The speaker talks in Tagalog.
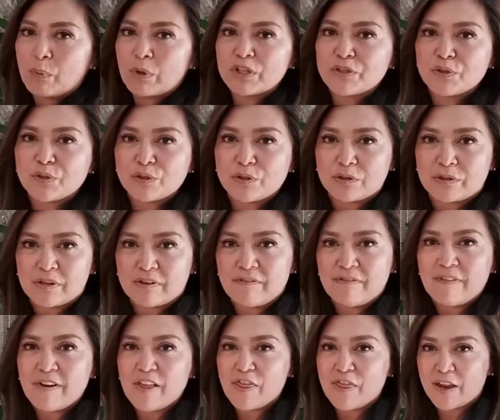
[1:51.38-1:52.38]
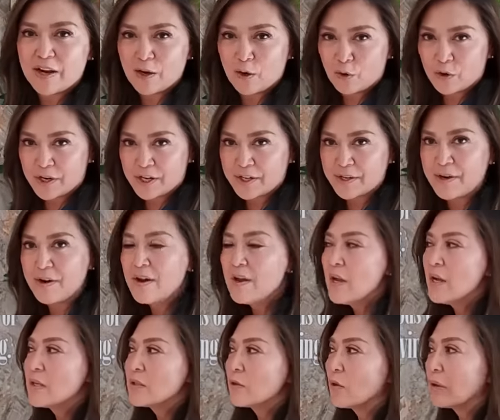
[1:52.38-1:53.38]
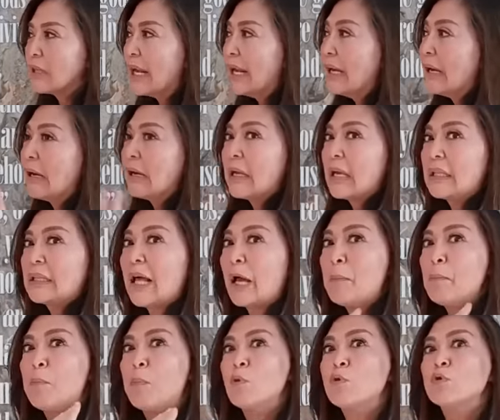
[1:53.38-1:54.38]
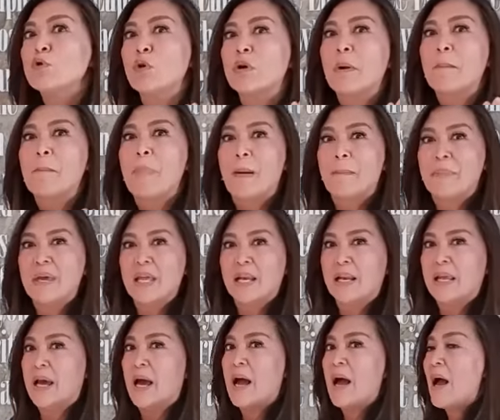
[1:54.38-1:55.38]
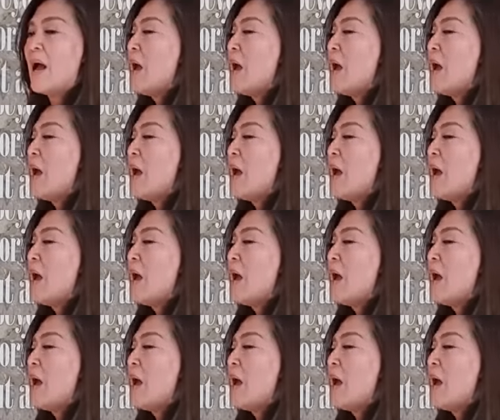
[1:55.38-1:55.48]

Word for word: will serve the Lord. So talagang kita yung puso ng pamilya